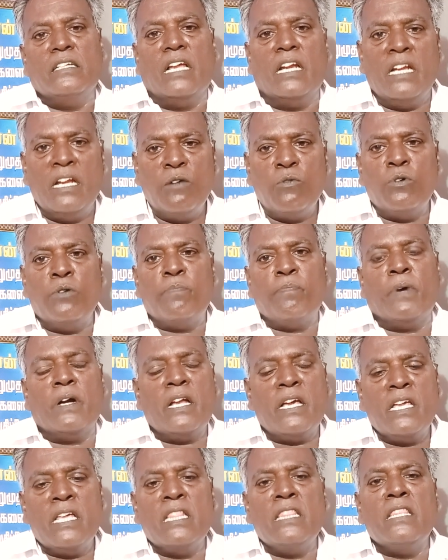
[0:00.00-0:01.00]
என்னை
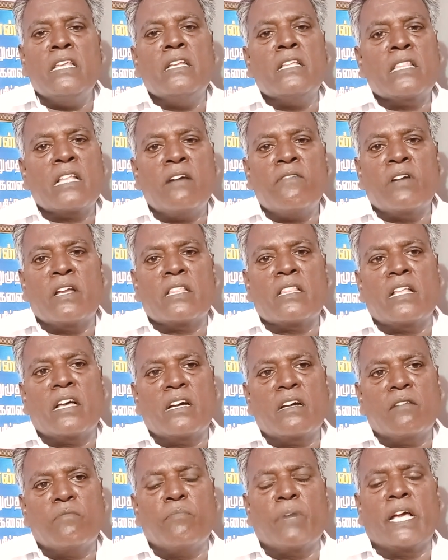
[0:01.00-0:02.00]
உட்பட இந்துல தான் வளர்த்தாங்க